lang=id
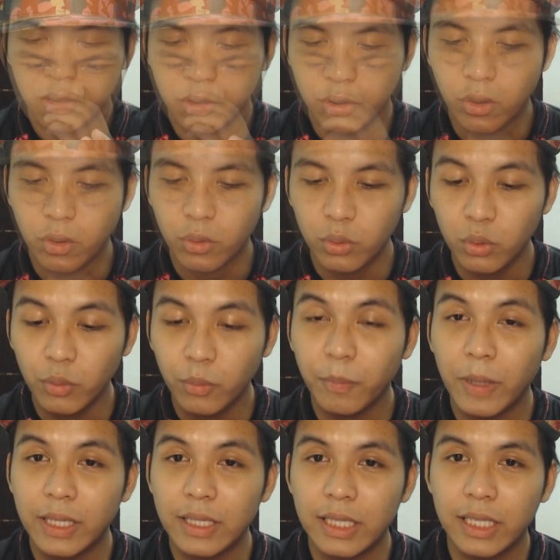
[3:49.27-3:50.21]
So
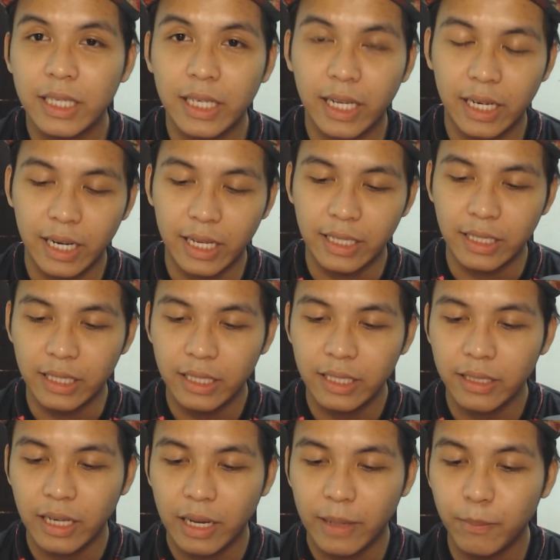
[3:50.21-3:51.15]
untuk pastikan
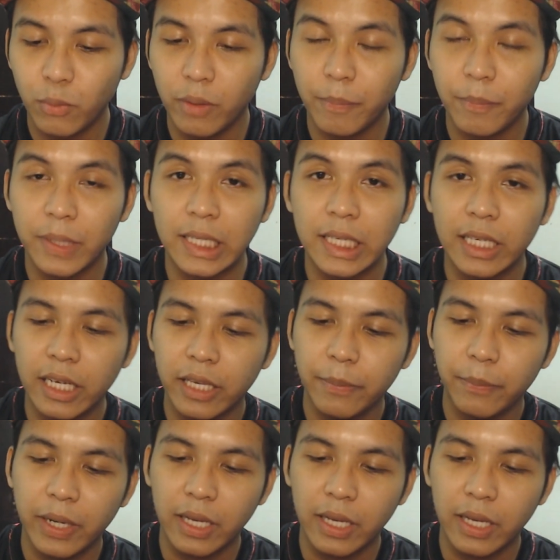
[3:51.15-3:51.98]
lagi, kamu boleh pergi ke email